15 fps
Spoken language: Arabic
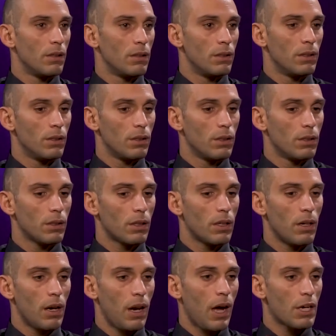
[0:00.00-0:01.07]
آه،
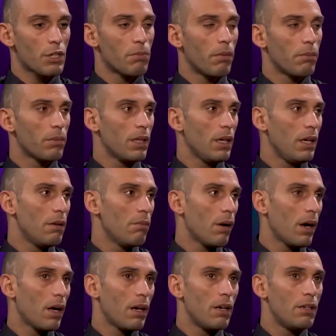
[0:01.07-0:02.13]
الحجم متاعي ما
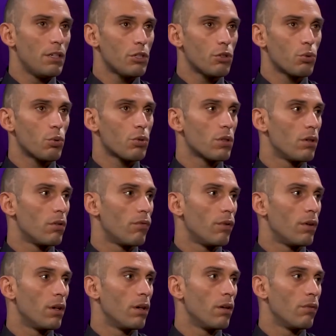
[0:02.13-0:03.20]
خلانيش نوصل
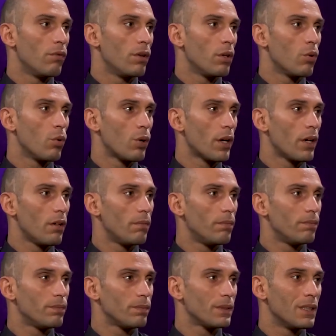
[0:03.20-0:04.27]
في في الكوره
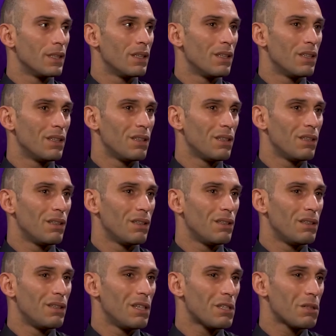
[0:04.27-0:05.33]
آه،
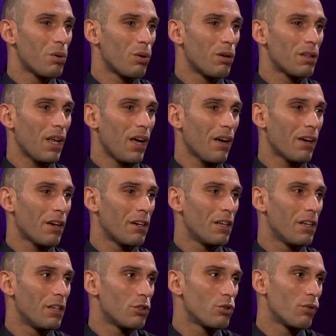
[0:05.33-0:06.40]
الناس كل
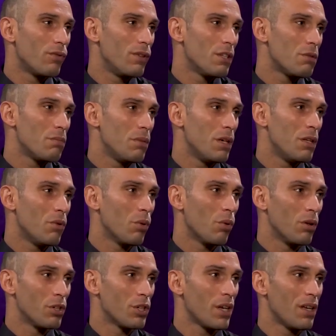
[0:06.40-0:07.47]
تحقرني كي تشوفني سمين
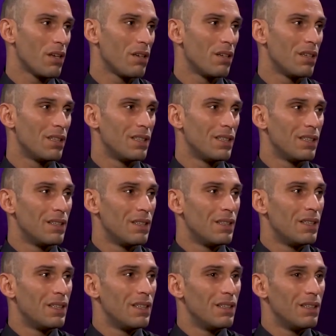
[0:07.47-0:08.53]
وكل شيء
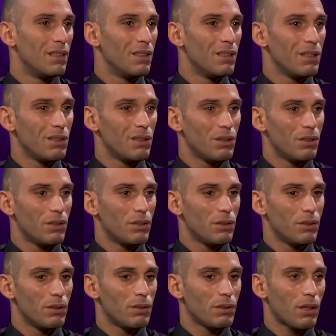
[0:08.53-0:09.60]

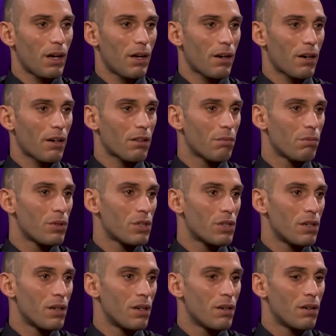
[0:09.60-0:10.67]
آه، قررت باش
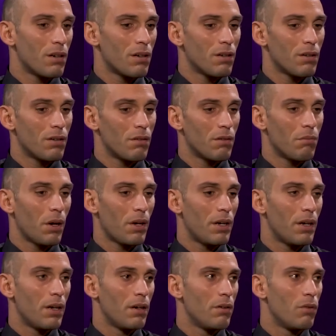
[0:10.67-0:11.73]

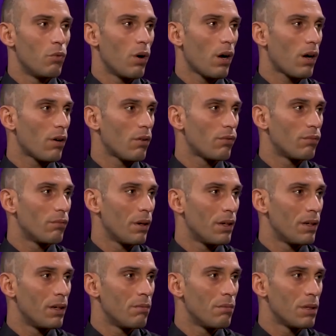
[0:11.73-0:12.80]
معناها نوقف
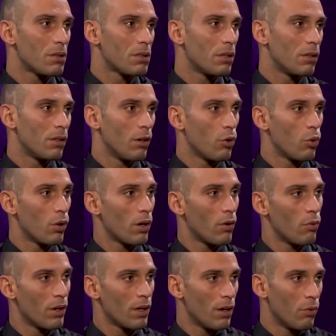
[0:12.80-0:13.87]
معناها مسيرتي
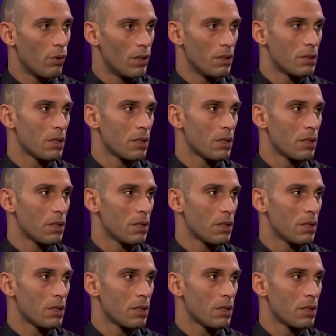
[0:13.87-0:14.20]
الكرويه وانا